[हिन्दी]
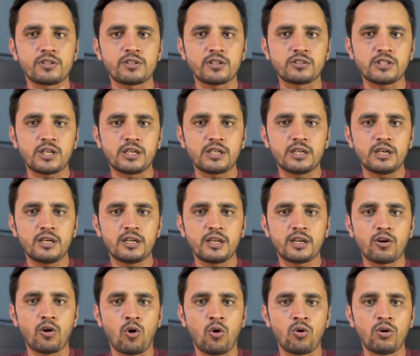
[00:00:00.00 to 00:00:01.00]
सस्ता टिकट
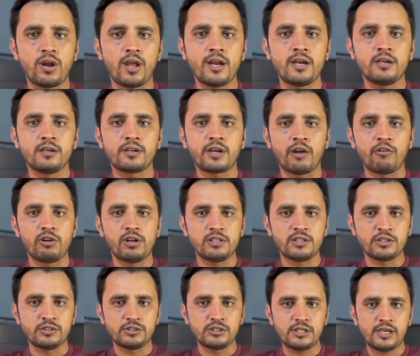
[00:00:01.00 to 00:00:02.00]
एक ऑनलाइन ट्रैवल
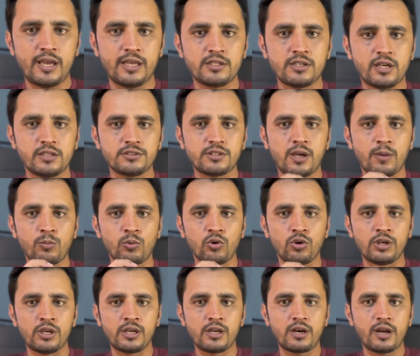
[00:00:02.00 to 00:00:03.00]
एजेंसी है जहां से
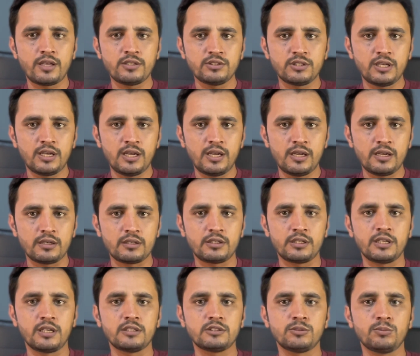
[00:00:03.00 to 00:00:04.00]
आपको एयरलाइंस के
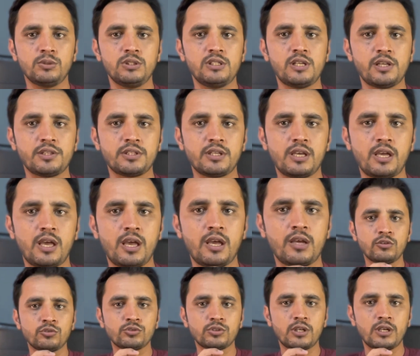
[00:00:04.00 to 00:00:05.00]
टिकट्स मिल जाते
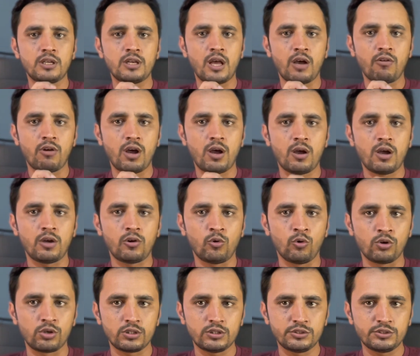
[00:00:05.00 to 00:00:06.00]
हैं उसके अलावा
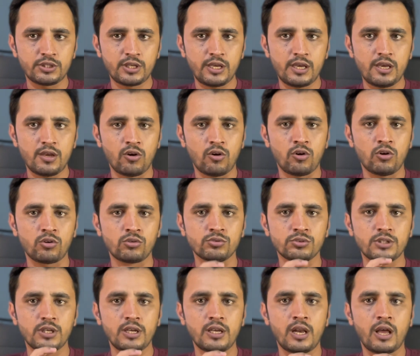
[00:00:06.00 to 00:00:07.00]
होटल्स के और
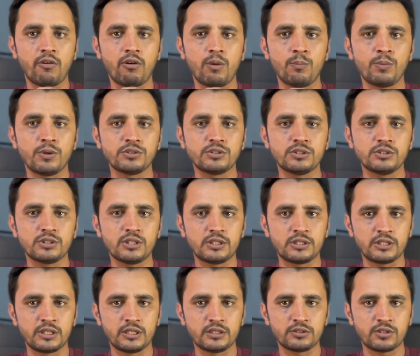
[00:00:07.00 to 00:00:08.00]
उसके अलावा बसेस के
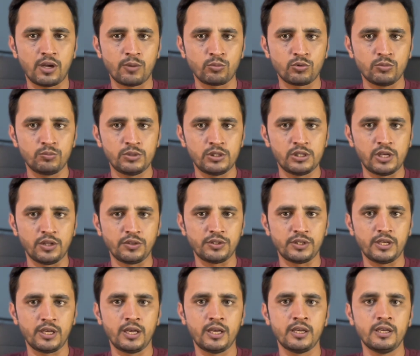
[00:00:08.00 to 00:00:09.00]
टिकट्स आपको मिल
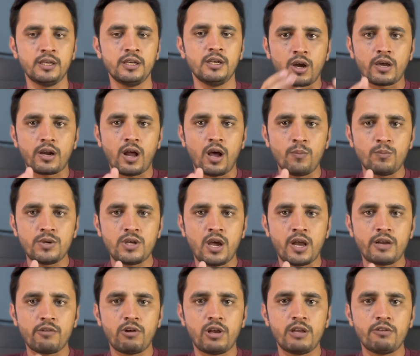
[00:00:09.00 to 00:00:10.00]
जाते हैं अगर आप भी
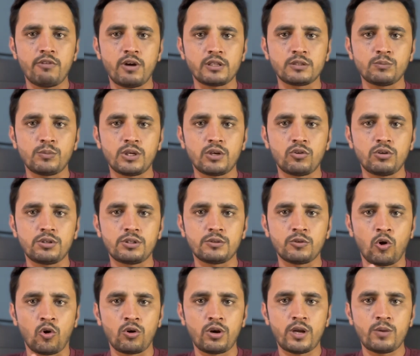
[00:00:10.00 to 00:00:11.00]
आने वाले वक्त में कोई
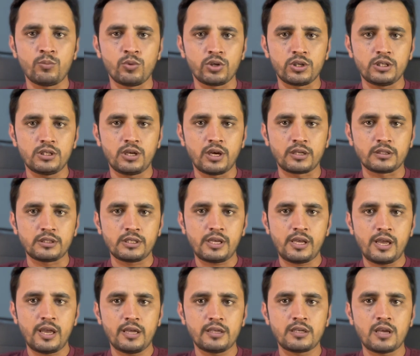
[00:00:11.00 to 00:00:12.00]
ऑनलाइन बुकिंग करते
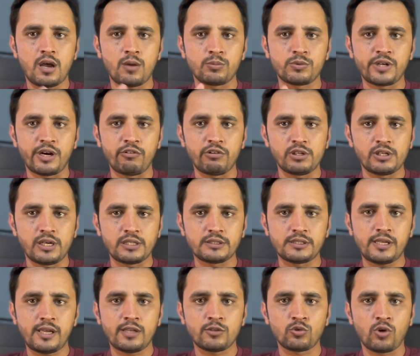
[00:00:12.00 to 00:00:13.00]
हैं या आप ट्रैवल
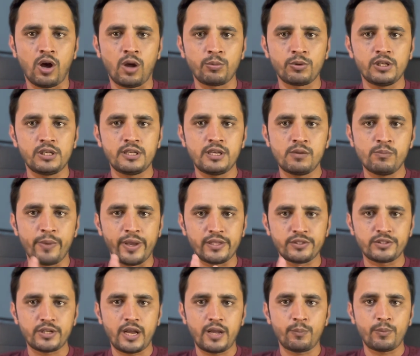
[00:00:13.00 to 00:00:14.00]
करते हैं तो आपके लिए
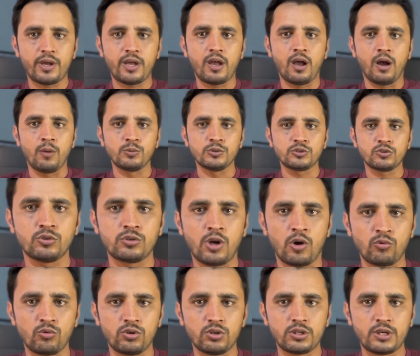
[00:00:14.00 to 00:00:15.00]
बेस्ट ऐप है आप इसको
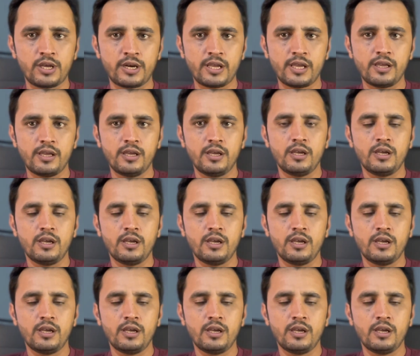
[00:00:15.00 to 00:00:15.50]
डाउनलोड करें